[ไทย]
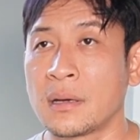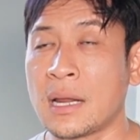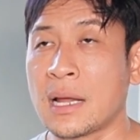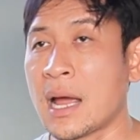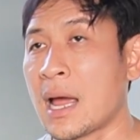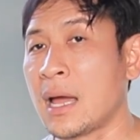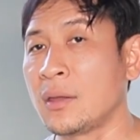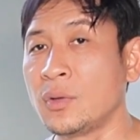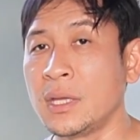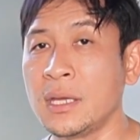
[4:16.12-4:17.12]
ในราคา
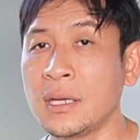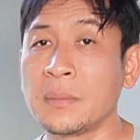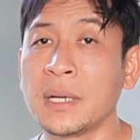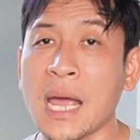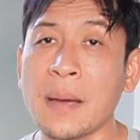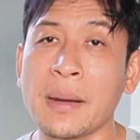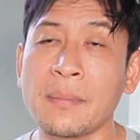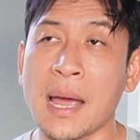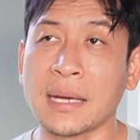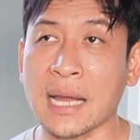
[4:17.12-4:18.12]
อยู่ที่
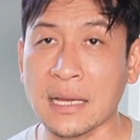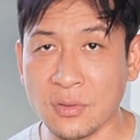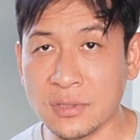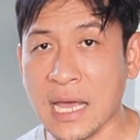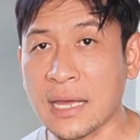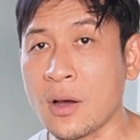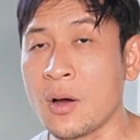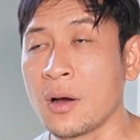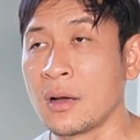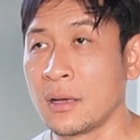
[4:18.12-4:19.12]
15,000 บาท ใครสนใจ
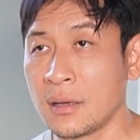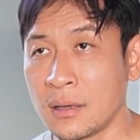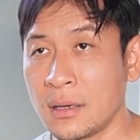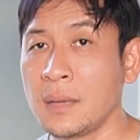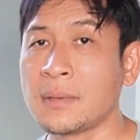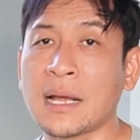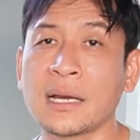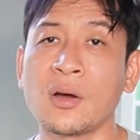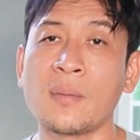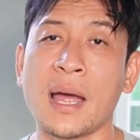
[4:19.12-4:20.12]
ก็รีบทัก
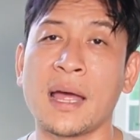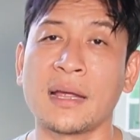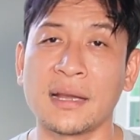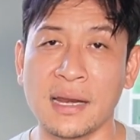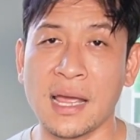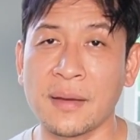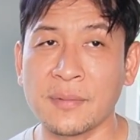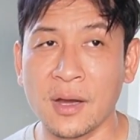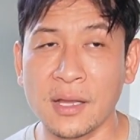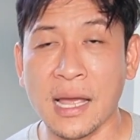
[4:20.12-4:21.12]
กันเข้ามานะครั
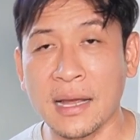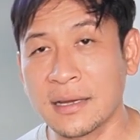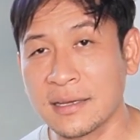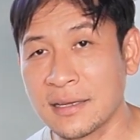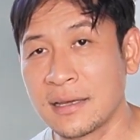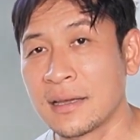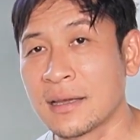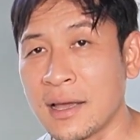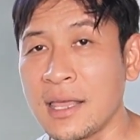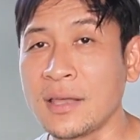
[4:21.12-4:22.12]
บก็ยัง
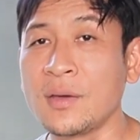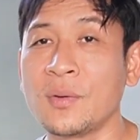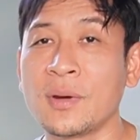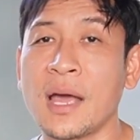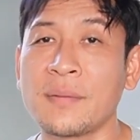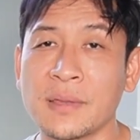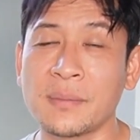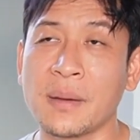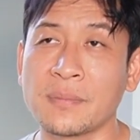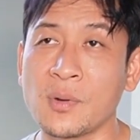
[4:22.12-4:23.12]
ก็ยังอยู่นะครับ
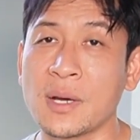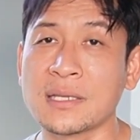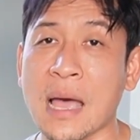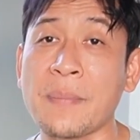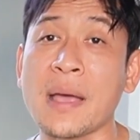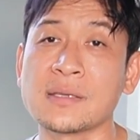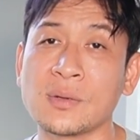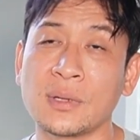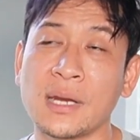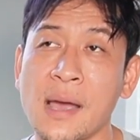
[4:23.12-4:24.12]
สำหรับตัว
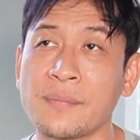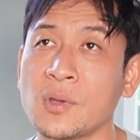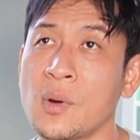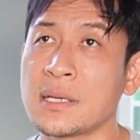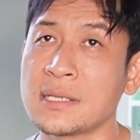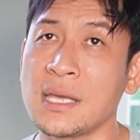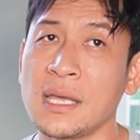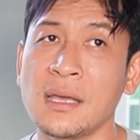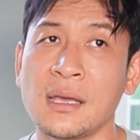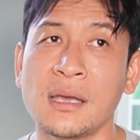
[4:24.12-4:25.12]
380นะครับตัวสี
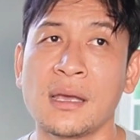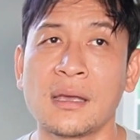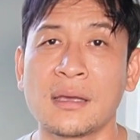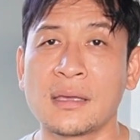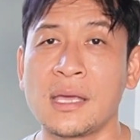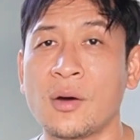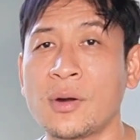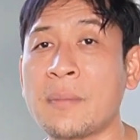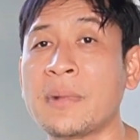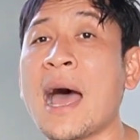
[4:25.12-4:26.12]
เขียว
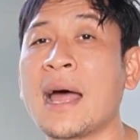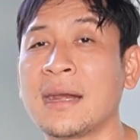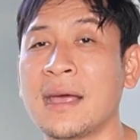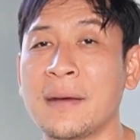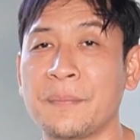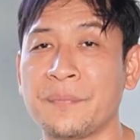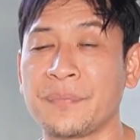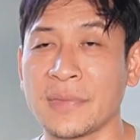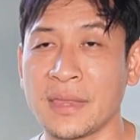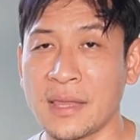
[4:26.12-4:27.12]
ดำด้านนะครับ
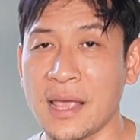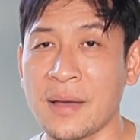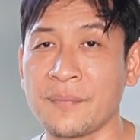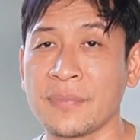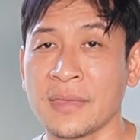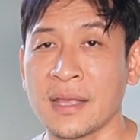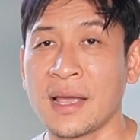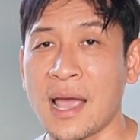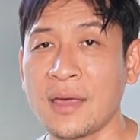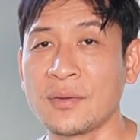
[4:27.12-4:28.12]
นะครับ
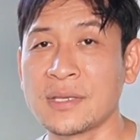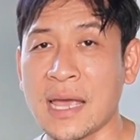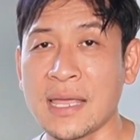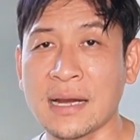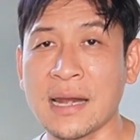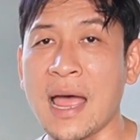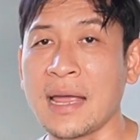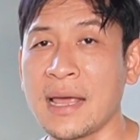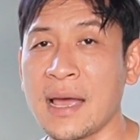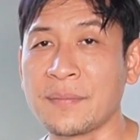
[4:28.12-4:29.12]
ใครสนใจอยากได้
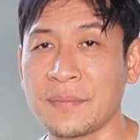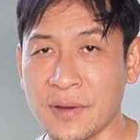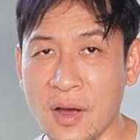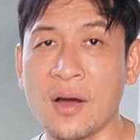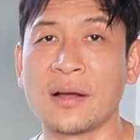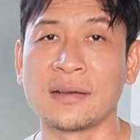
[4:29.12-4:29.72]
นะครับ ก็